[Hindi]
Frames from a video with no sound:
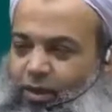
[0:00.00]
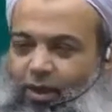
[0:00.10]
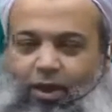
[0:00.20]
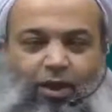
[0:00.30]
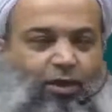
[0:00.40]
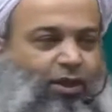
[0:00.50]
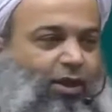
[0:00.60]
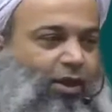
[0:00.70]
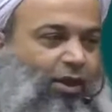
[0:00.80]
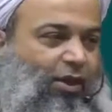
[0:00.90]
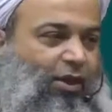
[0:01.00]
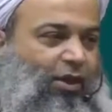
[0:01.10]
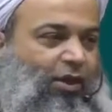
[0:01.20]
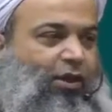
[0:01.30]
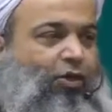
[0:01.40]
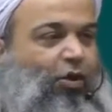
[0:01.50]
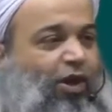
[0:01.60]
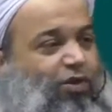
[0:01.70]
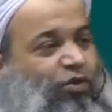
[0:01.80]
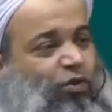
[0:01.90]
अल्लाह ताला
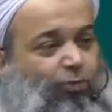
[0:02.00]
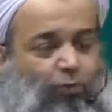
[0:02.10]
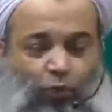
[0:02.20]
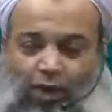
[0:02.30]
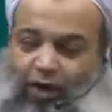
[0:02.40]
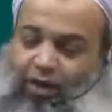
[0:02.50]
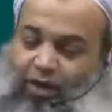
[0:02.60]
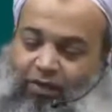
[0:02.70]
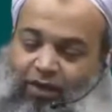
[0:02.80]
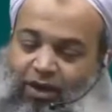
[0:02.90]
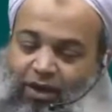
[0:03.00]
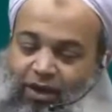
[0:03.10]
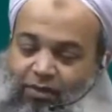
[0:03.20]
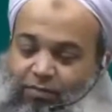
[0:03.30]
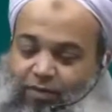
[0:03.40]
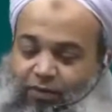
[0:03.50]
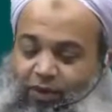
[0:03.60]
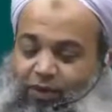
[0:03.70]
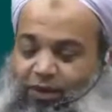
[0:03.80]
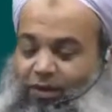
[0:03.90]
ख्वाहिश को पूरा करने वाले की मगफिरत
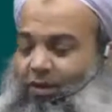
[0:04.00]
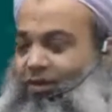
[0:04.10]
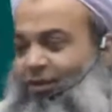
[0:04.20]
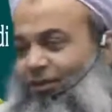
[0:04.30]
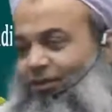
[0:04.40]
कर देते हैं